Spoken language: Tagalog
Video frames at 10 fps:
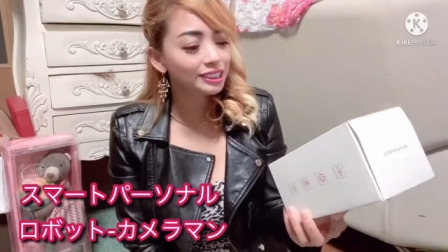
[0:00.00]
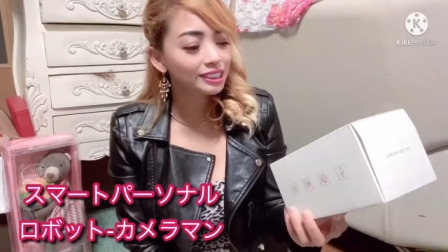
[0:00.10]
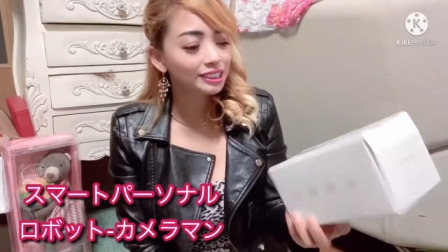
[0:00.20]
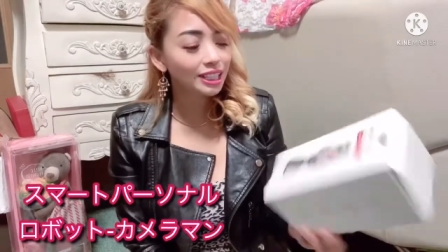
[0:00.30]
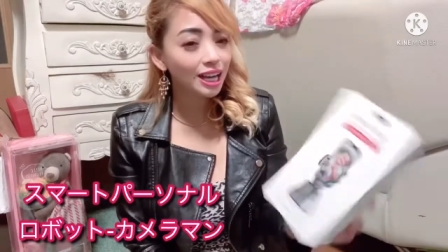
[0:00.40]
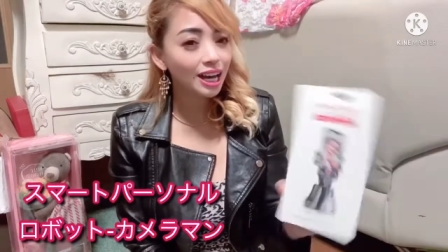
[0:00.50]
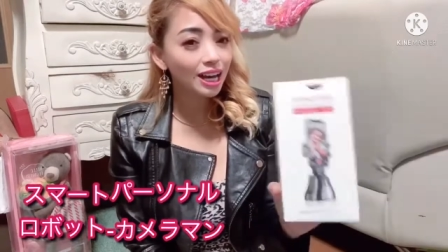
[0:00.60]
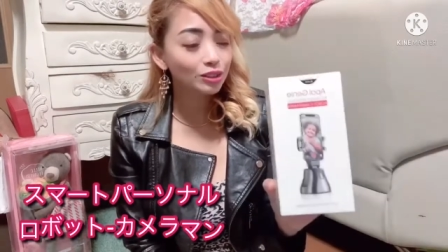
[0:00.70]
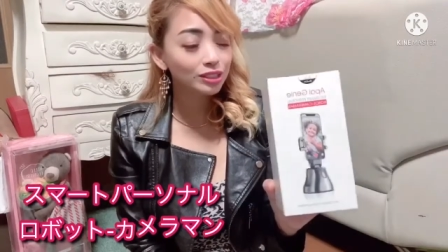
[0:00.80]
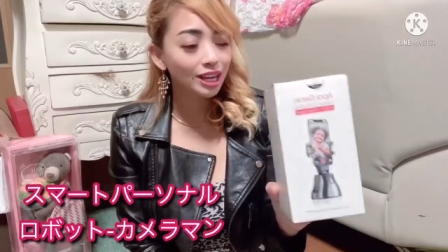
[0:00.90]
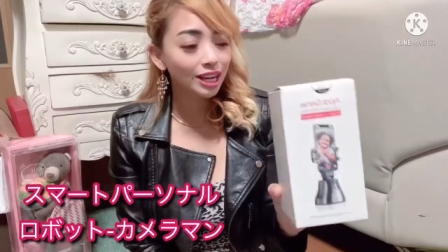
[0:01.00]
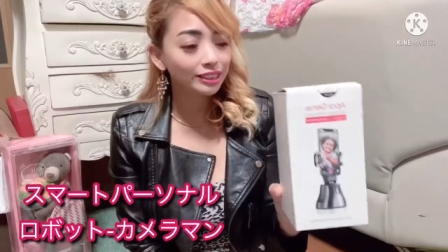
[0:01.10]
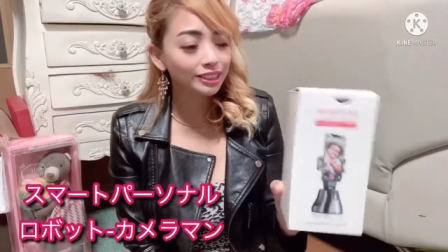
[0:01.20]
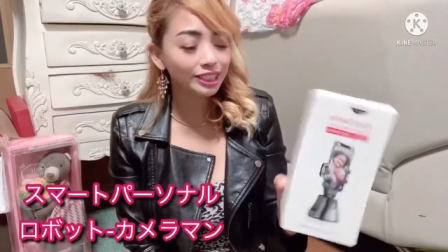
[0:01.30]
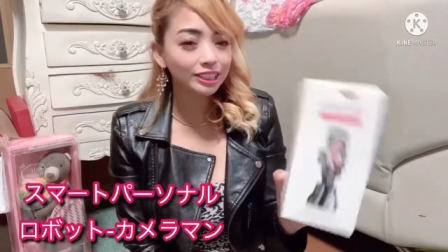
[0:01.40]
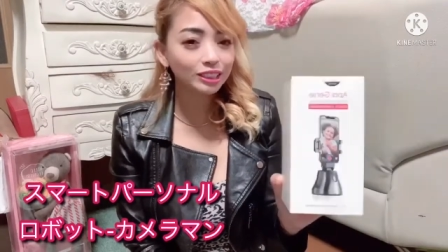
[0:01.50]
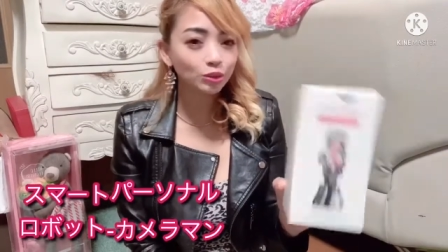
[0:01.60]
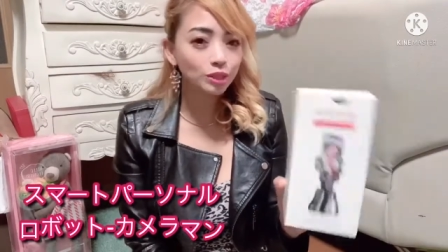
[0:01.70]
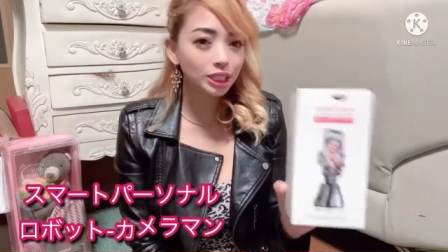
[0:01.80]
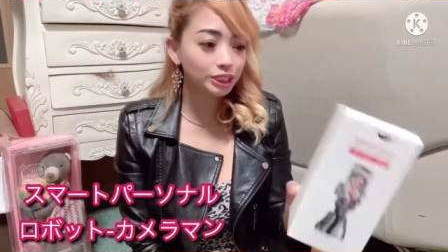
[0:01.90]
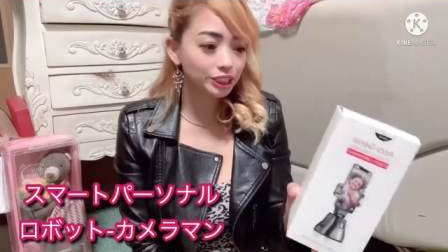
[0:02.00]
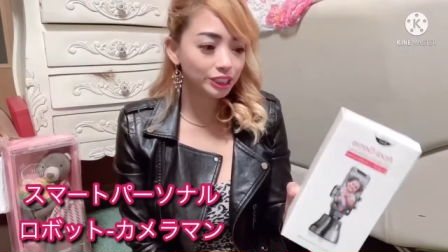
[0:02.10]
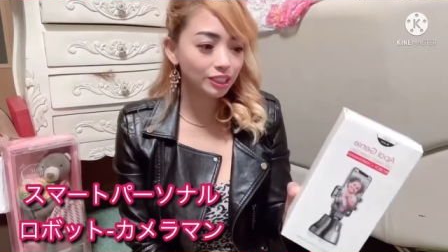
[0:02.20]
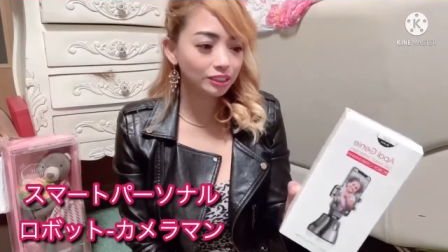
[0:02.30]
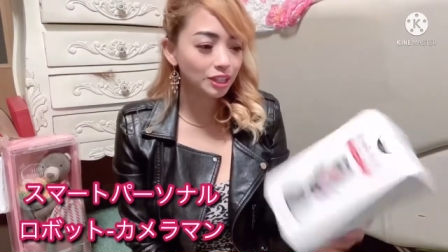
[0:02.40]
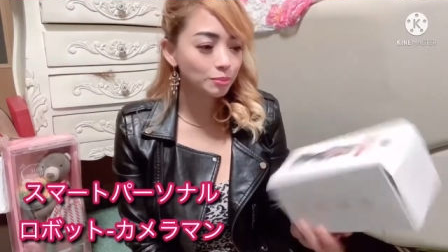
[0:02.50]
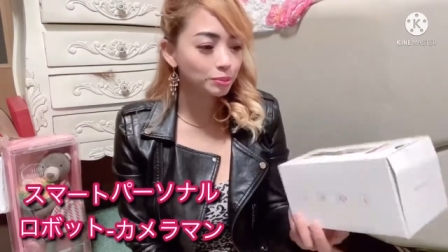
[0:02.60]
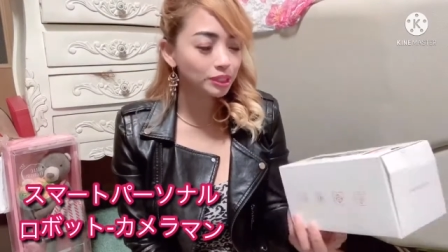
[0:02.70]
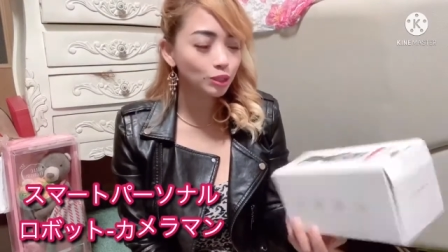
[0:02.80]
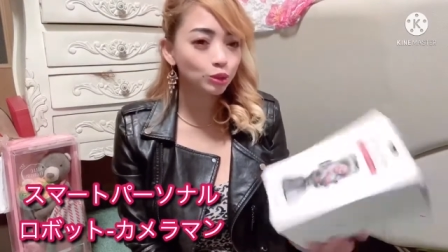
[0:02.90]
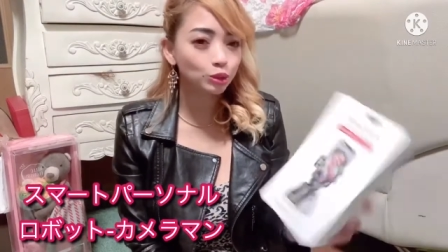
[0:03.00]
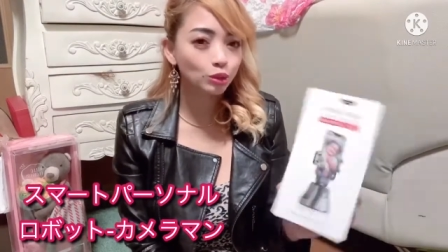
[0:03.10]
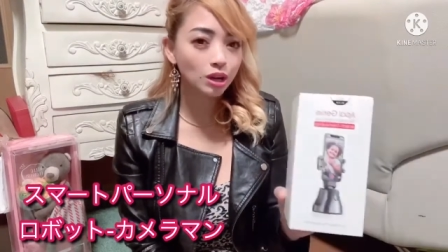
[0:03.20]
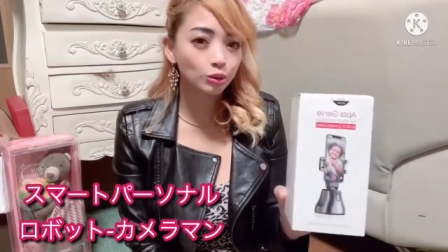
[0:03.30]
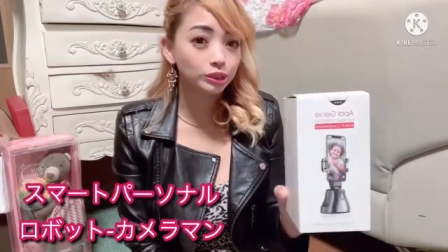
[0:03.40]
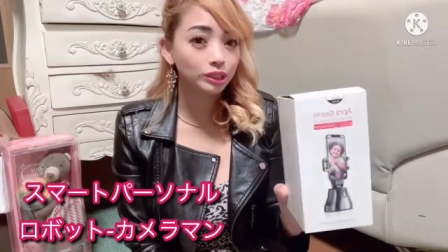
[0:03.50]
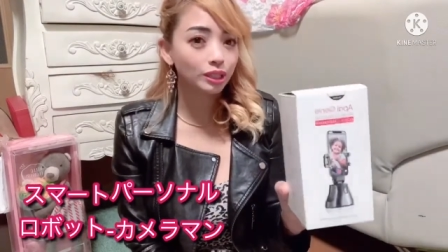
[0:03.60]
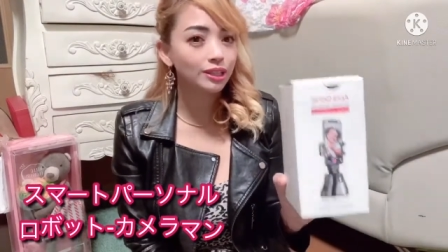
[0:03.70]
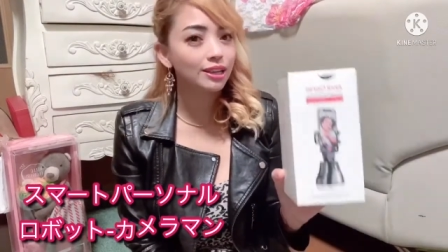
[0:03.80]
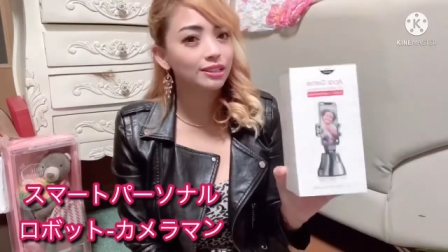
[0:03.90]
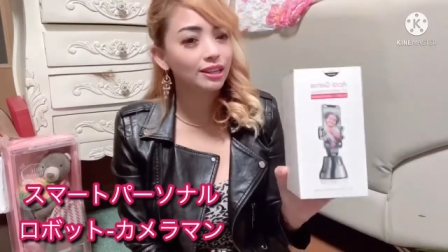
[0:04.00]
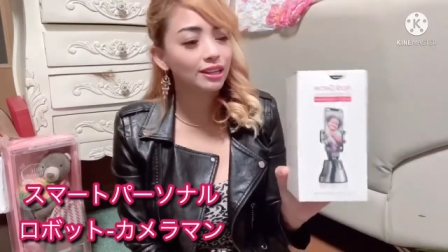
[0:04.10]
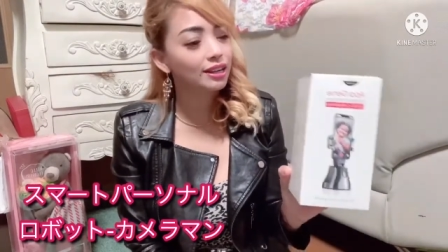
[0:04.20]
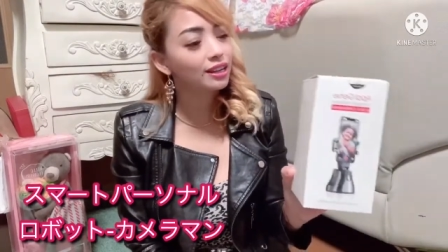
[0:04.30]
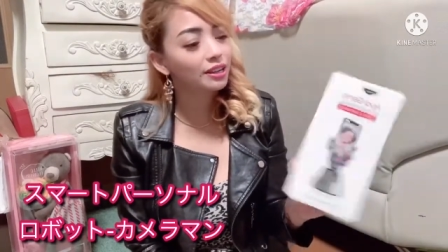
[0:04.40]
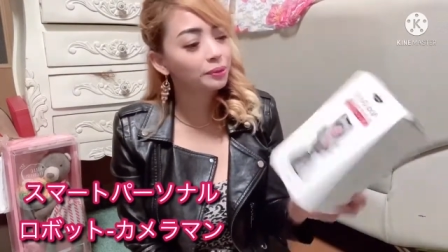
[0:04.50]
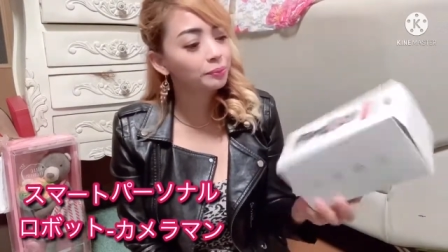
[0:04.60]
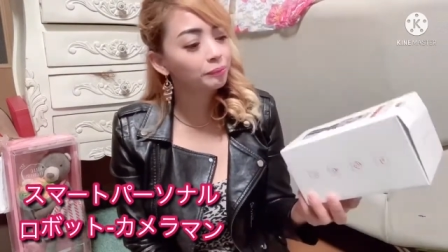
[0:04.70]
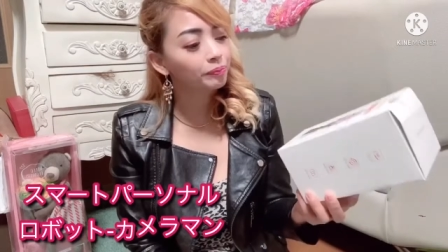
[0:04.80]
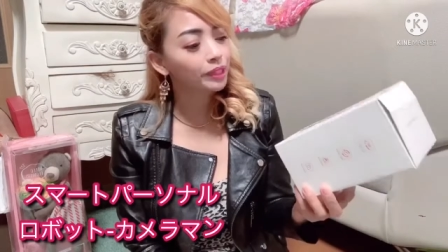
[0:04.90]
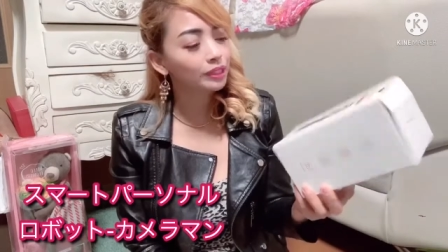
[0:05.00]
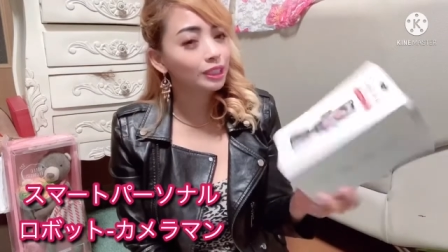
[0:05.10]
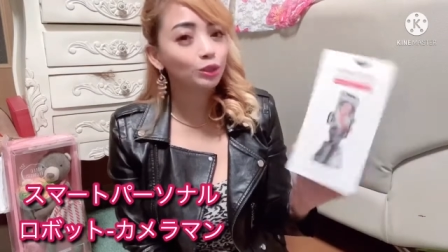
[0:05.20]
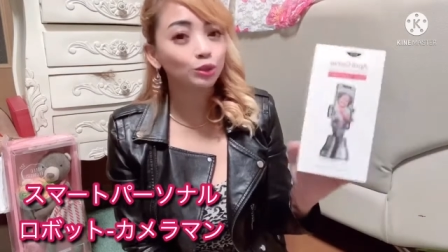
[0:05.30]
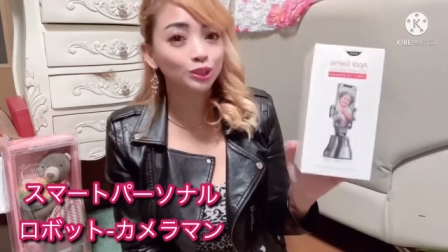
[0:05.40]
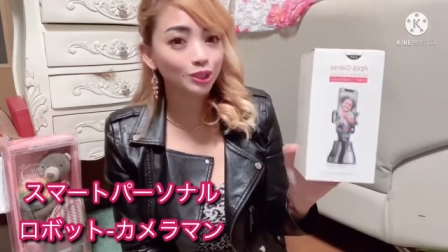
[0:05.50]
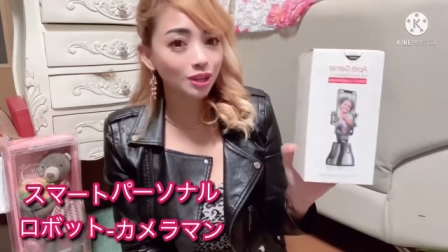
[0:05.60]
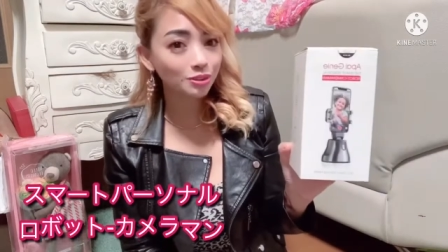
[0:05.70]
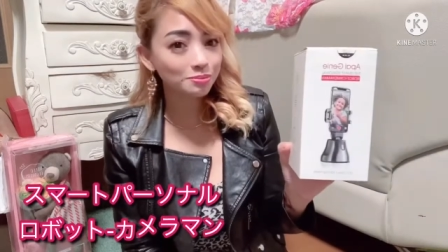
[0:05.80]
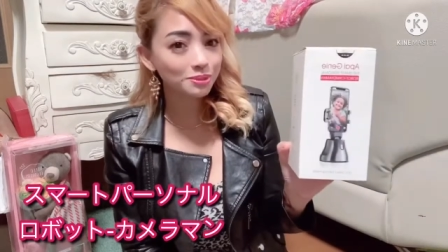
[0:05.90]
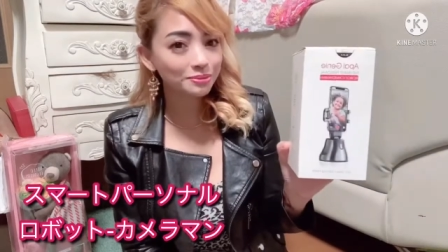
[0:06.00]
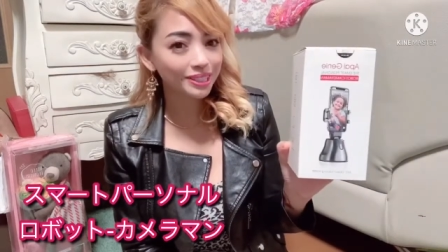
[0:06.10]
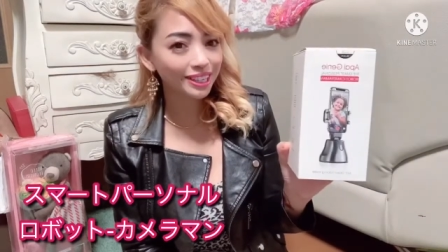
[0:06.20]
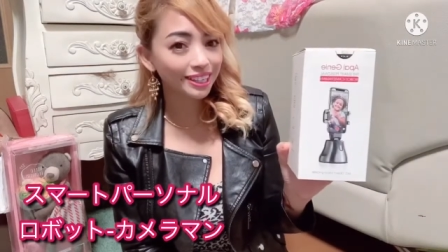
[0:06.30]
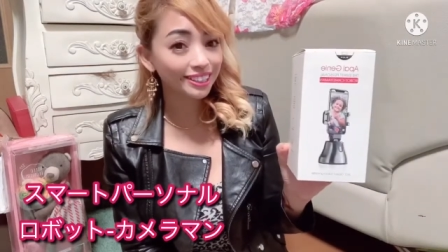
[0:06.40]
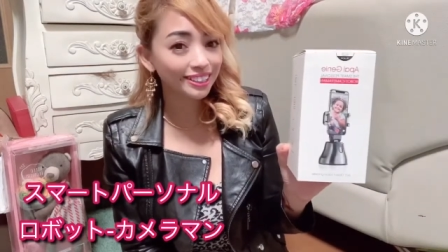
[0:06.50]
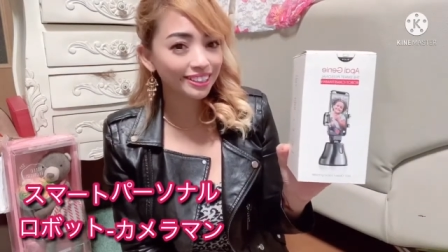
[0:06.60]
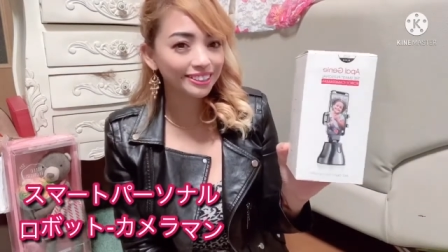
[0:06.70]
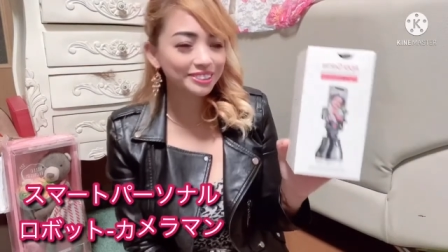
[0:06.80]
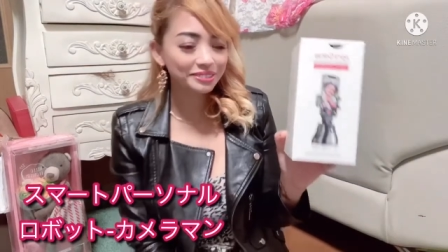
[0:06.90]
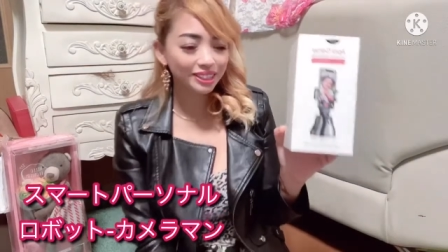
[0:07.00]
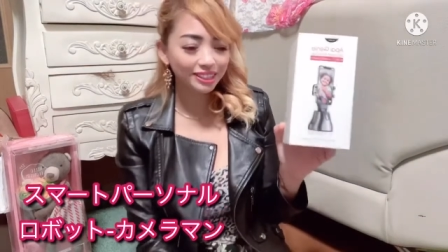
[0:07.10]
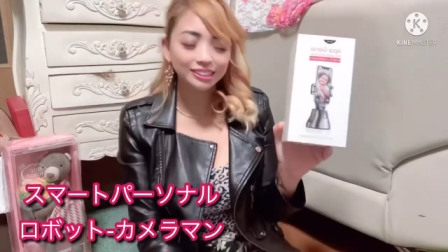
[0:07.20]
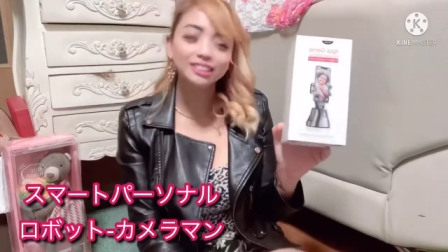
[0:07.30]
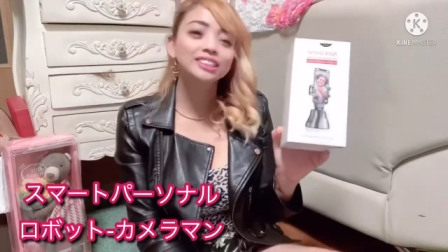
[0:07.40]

na ano guys, nakita ko lang siya, tapos nagustuhan ko siya, kaya na natukso akong bumili. di ba?